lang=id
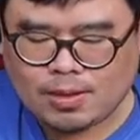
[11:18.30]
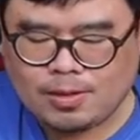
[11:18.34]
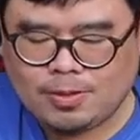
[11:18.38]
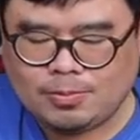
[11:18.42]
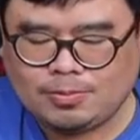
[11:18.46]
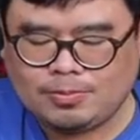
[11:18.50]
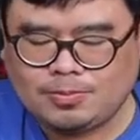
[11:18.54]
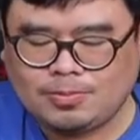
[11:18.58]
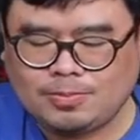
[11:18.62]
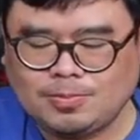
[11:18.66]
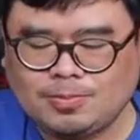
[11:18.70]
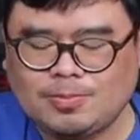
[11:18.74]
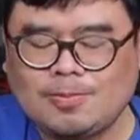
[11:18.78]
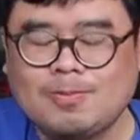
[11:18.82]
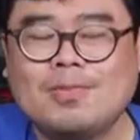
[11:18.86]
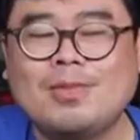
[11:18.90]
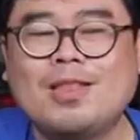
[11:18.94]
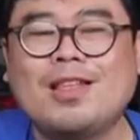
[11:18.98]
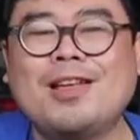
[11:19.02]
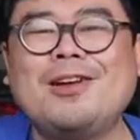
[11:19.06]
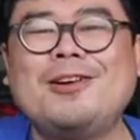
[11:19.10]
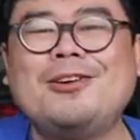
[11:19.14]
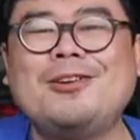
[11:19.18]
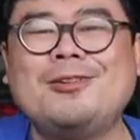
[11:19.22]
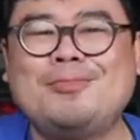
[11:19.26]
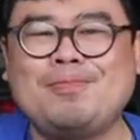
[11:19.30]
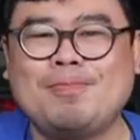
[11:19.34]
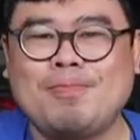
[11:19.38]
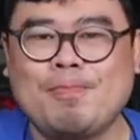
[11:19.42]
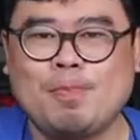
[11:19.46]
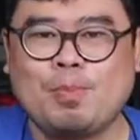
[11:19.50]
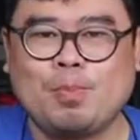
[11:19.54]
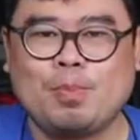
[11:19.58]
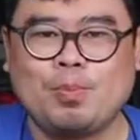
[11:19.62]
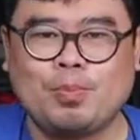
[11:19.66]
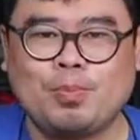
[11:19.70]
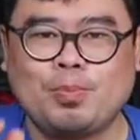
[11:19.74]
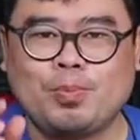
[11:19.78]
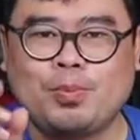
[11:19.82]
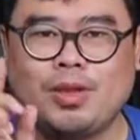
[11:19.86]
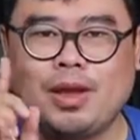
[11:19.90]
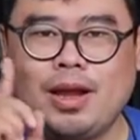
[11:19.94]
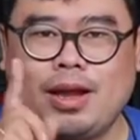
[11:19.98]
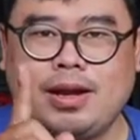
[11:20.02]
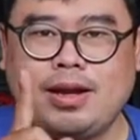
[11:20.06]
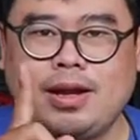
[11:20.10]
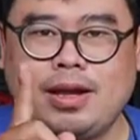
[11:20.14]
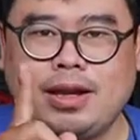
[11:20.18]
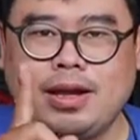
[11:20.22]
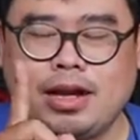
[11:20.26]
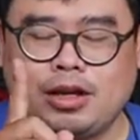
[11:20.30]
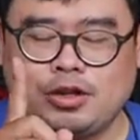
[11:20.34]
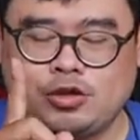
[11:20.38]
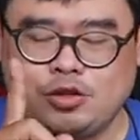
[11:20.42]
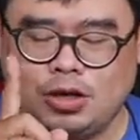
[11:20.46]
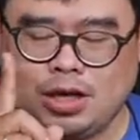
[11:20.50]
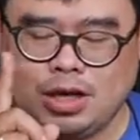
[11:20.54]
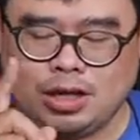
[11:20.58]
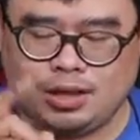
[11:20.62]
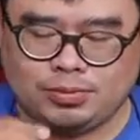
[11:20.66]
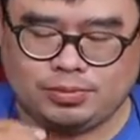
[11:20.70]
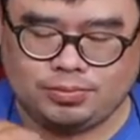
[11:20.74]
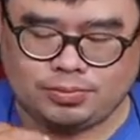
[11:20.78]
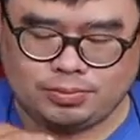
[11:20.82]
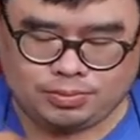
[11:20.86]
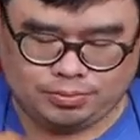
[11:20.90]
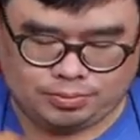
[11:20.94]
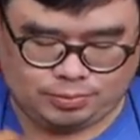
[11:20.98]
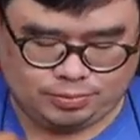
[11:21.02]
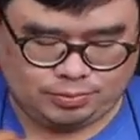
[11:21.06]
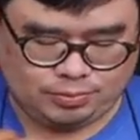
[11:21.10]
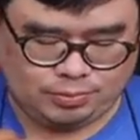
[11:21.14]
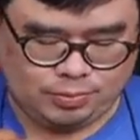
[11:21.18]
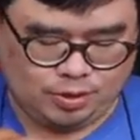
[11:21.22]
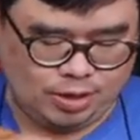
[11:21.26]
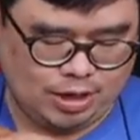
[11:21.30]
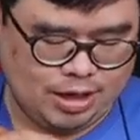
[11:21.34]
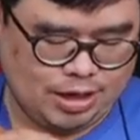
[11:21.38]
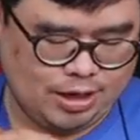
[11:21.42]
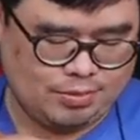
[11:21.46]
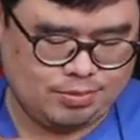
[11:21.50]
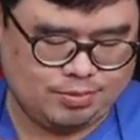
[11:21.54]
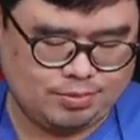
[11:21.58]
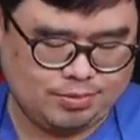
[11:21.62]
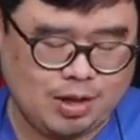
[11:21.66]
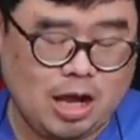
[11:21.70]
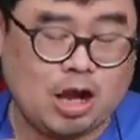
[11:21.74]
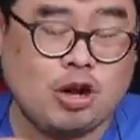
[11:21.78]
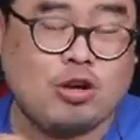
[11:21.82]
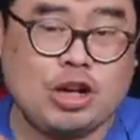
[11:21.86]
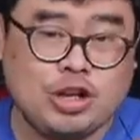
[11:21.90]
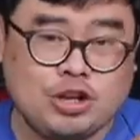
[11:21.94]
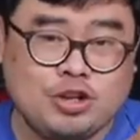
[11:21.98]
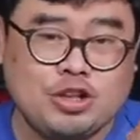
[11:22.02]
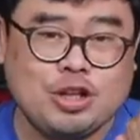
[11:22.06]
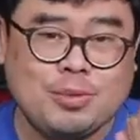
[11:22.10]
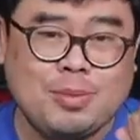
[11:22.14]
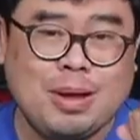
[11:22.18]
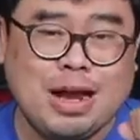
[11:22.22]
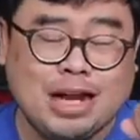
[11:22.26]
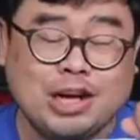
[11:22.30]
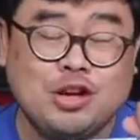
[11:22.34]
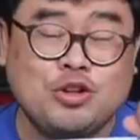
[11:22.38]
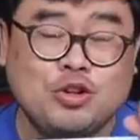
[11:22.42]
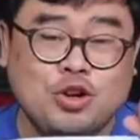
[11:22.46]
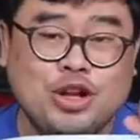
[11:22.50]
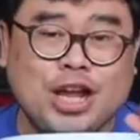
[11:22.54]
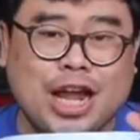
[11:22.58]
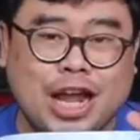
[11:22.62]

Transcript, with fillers: hmm, ini enak juga aku lanjutin makan dulu